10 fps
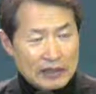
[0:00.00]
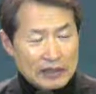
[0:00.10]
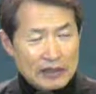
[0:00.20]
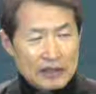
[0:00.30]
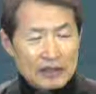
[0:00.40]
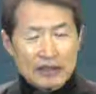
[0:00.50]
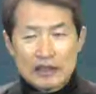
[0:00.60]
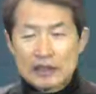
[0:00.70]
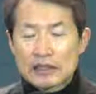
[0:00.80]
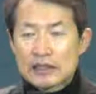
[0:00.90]
그래서
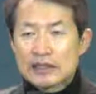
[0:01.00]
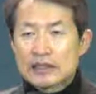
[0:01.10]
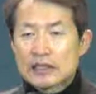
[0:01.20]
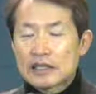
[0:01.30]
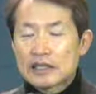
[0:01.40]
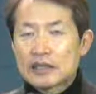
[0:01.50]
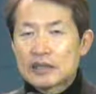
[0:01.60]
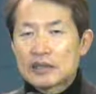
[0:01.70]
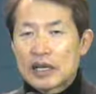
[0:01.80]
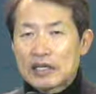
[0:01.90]
글자
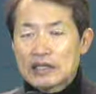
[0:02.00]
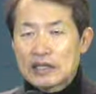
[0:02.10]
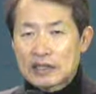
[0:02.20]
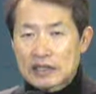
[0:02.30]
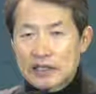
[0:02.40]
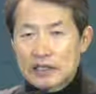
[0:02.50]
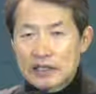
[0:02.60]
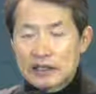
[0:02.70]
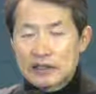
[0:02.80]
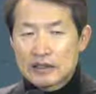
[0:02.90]
그대로 안식일